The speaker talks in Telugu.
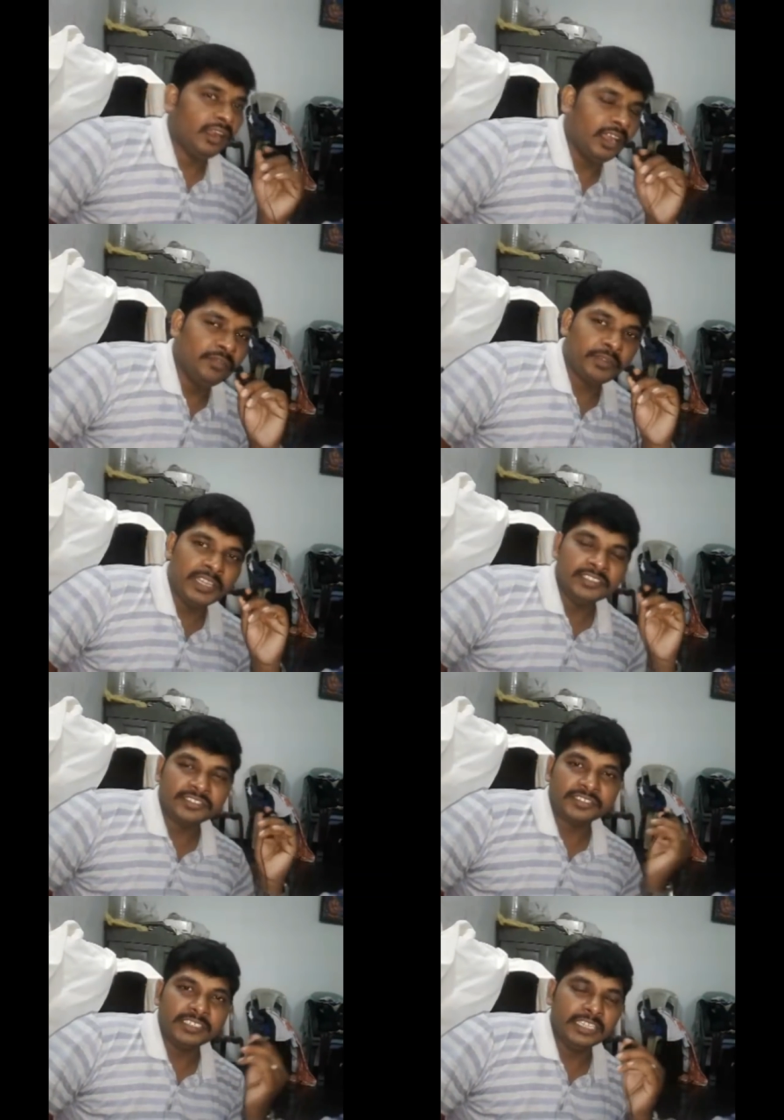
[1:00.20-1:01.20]
హాయ్
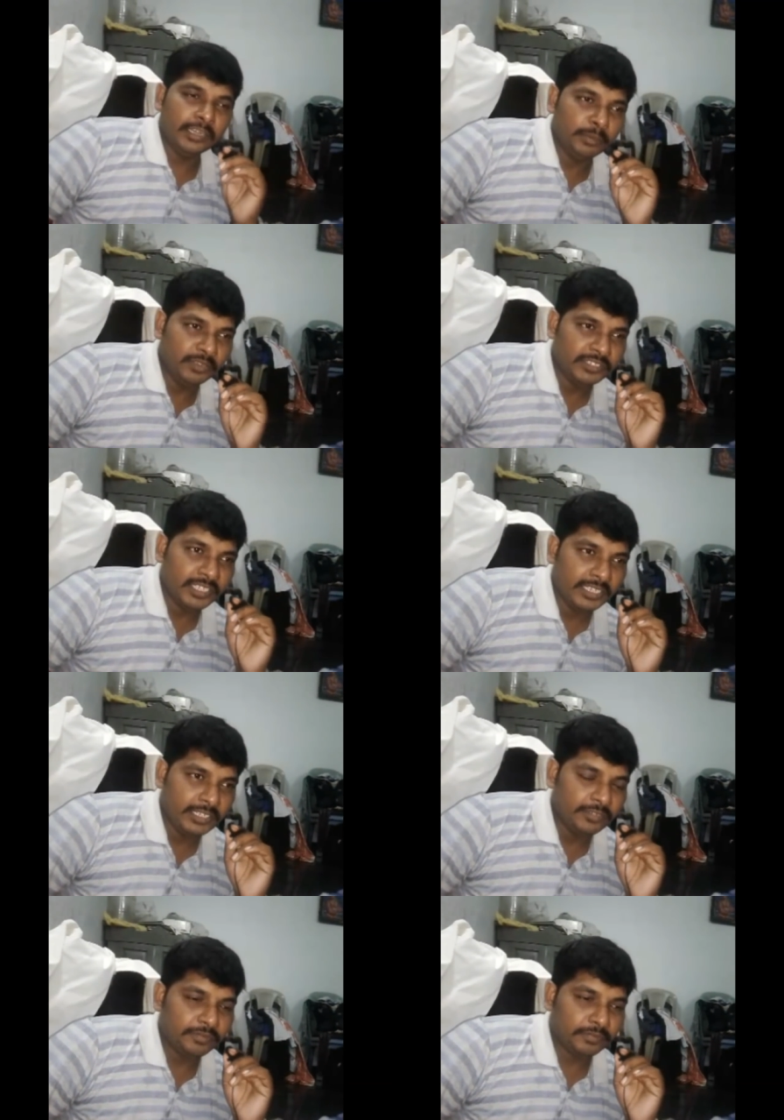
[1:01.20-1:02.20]
ఫ్రెండ్స్ నేను మీ
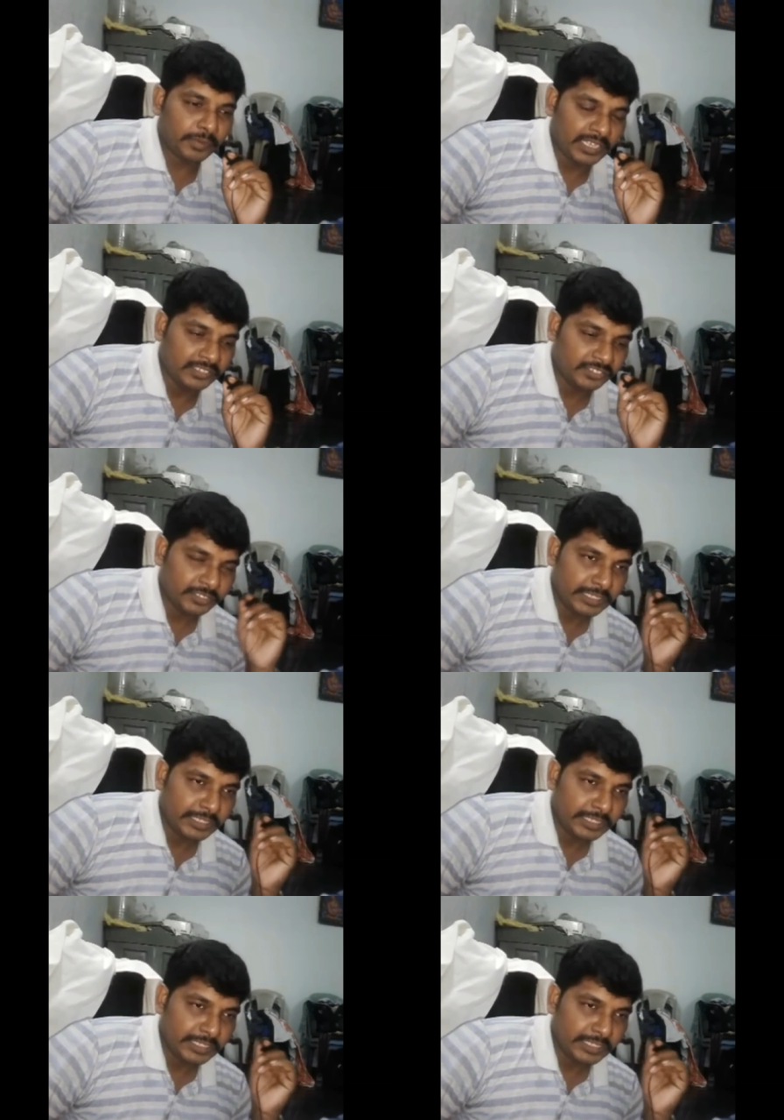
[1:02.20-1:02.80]
విజయ్ని ఫ్రెండ్స్